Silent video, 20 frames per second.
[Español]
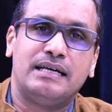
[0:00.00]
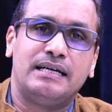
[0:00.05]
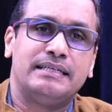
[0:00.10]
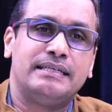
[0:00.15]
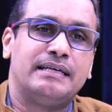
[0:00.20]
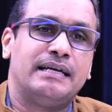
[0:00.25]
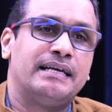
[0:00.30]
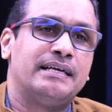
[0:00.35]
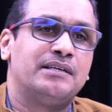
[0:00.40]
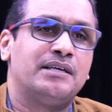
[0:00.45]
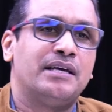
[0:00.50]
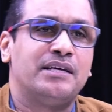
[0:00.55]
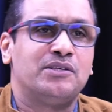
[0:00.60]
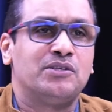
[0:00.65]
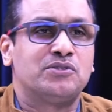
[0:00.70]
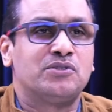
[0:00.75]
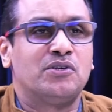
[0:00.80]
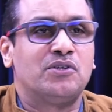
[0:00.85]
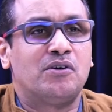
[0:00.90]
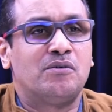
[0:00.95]
E,
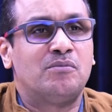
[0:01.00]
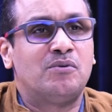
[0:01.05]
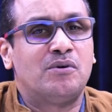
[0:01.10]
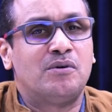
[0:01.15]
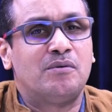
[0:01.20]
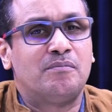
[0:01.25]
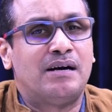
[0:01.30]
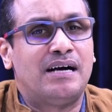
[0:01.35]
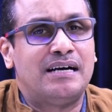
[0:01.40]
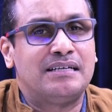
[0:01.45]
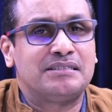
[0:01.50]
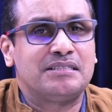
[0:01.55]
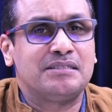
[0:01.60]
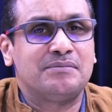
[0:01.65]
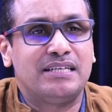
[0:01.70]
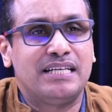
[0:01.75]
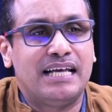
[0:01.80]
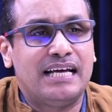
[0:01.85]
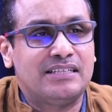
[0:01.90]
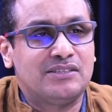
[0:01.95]
ellos son como, van
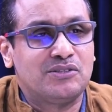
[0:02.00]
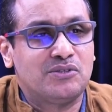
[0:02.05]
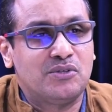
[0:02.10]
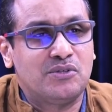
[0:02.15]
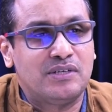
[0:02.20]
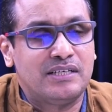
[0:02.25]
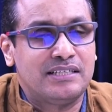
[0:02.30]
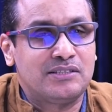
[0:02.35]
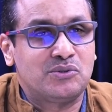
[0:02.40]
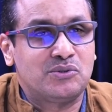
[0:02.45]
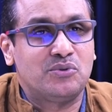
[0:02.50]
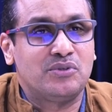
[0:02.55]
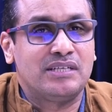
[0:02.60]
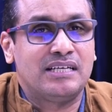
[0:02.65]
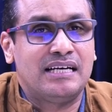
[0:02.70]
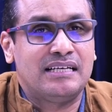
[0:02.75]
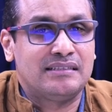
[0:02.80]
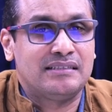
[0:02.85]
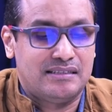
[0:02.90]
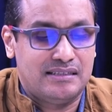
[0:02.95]
asimilando
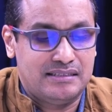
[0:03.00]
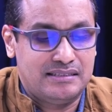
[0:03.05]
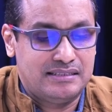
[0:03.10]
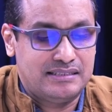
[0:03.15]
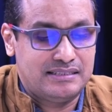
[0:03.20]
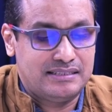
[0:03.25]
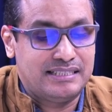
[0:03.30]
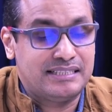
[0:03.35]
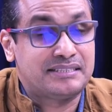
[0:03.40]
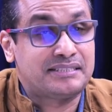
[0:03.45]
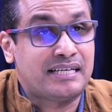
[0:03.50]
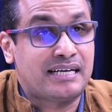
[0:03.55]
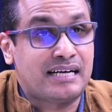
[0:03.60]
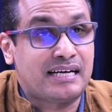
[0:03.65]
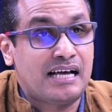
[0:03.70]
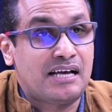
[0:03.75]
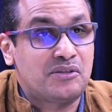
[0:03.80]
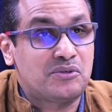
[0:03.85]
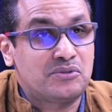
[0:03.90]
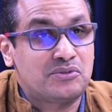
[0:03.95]
estudiantes
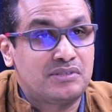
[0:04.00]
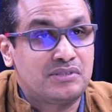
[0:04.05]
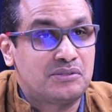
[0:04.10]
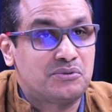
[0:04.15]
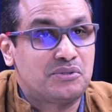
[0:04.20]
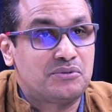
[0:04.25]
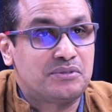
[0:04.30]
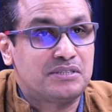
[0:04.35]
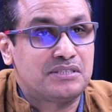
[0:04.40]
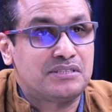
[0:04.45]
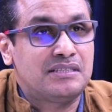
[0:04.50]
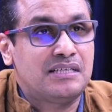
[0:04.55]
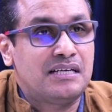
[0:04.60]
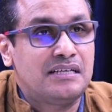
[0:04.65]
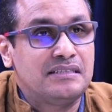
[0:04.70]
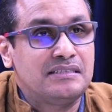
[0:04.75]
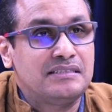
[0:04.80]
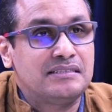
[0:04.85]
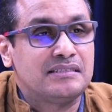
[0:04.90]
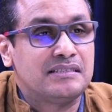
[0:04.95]
destacados de
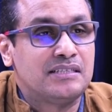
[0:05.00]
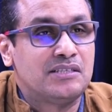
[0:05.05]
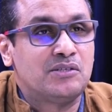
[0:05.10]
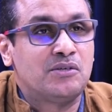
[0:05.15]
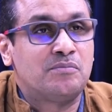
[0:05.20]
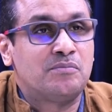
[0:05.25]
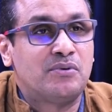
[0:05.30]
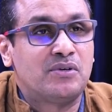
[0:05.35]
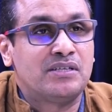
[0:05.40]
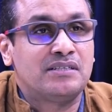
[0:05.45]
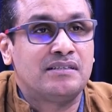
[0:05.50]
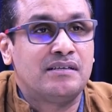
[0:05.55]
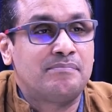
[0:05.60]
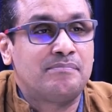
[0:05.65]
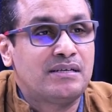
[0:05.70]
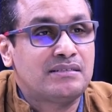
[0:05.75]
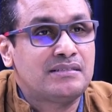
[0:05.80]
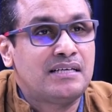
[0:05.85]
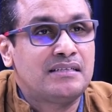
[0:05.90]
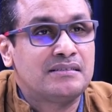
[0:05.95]
universidades y los ponen de
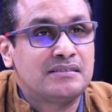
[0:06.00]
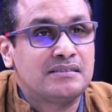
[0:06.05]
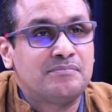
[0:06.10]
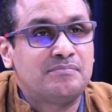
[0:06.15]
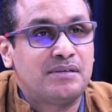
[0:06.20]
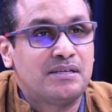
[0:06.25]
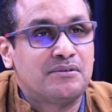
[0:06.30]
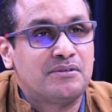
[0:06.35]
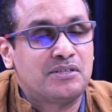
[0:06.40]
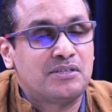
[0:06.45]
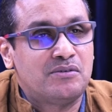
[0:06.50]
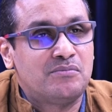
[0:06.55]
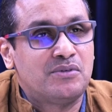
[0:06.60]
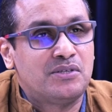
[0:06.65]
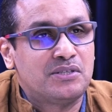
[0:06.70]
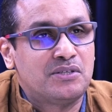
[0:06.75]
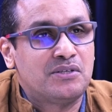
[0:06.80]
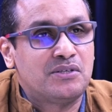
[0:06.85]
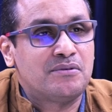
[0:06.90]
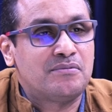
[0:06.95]
pasante para ver
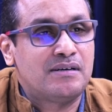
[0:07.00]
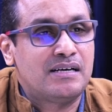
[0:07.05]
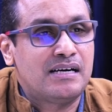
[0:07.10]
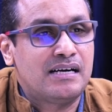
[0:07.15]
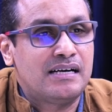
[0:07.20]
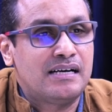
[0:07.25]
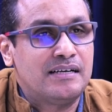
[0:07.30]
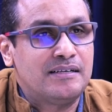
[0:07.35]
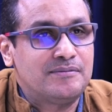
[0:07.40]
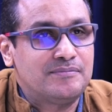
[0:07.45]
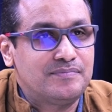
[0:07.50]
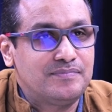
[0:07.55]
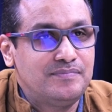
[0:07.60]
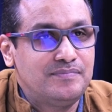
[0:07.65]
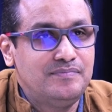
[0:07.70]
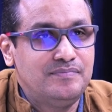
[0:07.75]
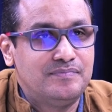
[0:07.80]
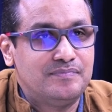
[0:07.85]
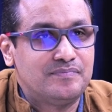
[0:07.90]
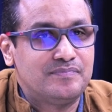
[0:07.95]
cómo a ellos les va
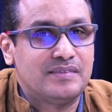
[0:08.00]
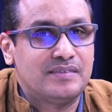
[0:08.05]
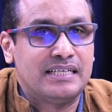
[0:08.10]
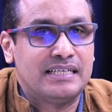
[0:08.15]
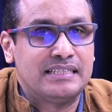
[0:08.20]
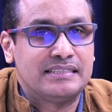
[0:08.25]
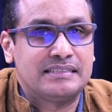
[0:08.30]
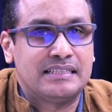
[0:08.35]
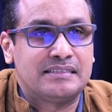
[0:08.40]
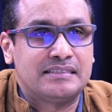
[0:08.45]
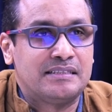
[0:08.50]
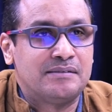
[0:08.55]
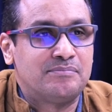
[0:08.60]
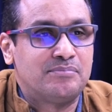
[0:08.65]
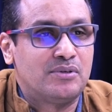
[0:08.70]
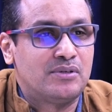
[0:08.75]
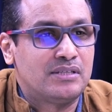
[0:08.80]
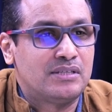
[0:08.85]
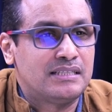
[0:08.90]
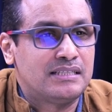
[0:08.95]
en ese
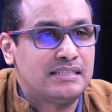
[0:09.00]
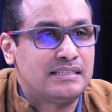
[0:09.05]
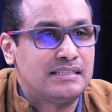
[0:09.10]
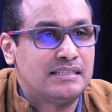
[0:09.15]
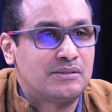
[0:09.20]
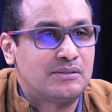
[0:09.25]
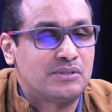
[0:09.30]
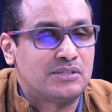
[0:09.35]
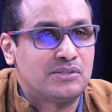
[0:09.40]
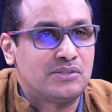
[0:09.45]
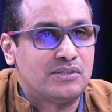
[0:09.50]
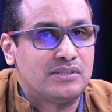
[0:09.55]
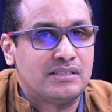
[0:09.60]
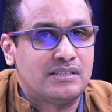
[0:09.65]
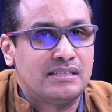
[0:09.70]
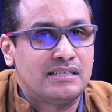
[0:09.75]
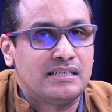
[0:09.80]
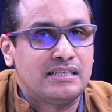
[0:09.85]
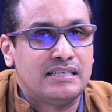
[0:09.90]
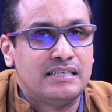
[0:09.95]
tipo de, cuestiones
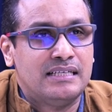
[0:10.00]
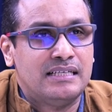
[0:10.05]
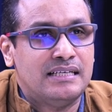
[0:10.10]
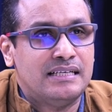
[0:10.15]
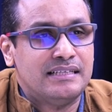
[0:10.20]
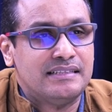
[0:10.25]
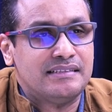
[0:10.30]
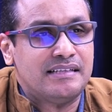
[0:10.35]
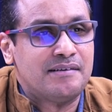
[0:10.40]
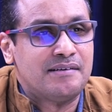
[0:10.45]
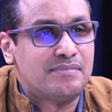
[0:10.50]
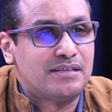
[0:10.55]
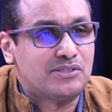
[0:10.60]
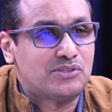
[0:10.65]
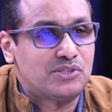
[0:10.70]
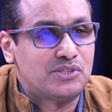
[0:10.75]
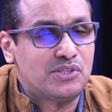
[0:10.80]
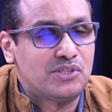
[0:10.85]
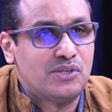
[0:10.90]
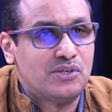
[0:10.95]
de,
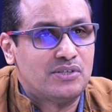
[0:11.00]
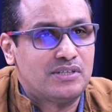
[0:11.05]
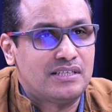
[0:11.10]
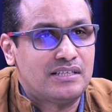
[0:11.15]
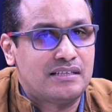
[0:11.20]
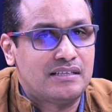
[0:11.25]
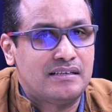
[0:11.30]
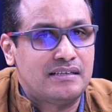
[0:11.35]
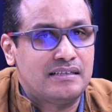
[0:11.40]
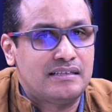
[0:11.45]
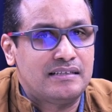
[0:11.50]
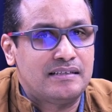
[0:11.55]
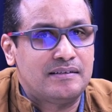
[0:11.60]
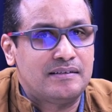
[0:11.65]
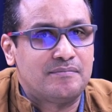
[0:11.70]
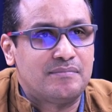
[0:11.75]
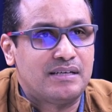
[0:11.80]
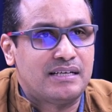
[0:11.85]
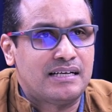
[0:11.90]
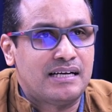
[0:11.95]
inversiones,
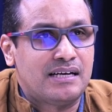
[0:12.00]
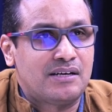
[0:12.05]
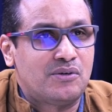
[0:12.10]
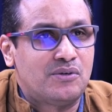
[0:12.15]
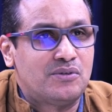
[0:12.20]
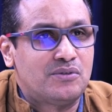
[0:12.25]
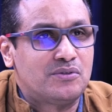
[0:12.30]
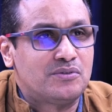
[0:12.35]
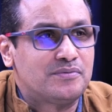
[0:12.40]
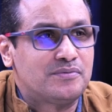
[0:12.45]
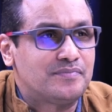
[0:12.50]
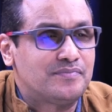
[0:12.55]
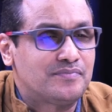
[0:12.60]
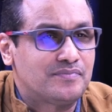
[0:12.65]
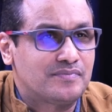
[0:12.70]
de bregar con,